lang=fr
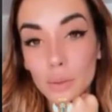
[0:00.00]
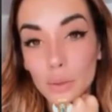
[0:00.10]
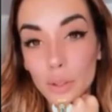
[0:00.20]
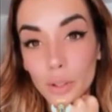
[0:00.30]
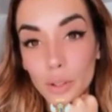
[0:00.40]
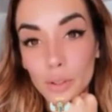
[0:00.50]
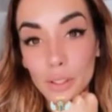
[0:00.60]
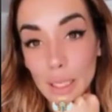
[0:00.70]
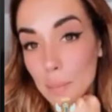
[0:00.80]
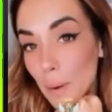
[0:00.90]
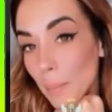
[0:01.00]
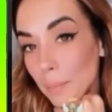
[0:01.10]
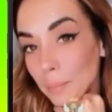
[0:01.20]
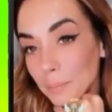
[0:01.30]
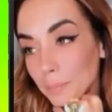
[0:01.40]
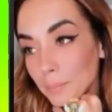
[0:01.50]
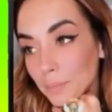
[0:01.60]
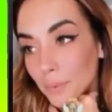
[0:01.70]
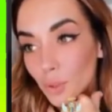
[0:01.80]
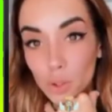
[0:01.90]
Donc, euh, je savais pas
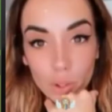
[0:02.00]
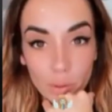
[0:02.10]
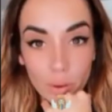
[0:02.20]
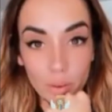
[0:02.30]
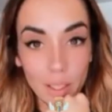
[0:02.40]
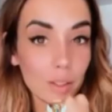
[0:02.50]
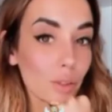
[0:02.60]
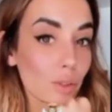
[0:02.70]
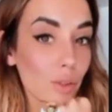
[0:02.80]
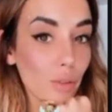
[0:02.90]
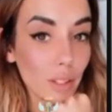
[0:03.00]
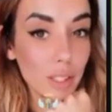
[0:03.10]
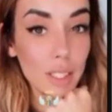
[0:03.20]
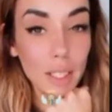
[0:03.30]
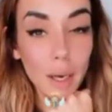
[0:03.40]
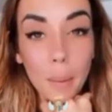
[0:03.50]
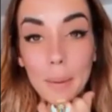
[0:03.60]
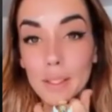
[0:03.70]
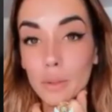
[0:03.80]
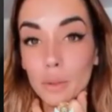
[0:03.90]
ce que je devais faire, ce que je devais dire
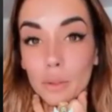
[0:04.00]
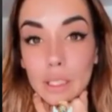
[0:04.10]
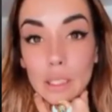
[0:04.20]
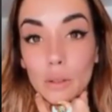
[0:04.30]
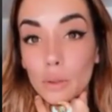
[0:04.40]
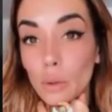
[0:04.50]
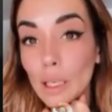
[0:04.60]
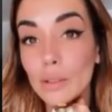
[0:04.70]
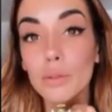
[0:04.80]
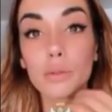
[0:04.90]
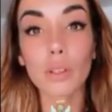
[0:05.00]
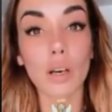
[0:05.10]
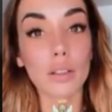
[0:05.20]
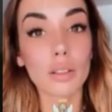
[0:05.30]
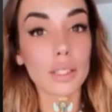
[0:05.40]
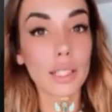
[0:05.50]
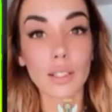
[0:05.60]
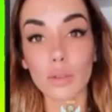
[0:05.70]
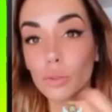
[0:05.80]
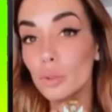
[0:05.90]
parce que c'est notre relation
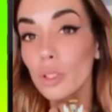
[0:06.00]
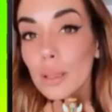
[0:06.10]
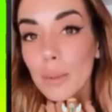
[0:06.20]
est en jeu.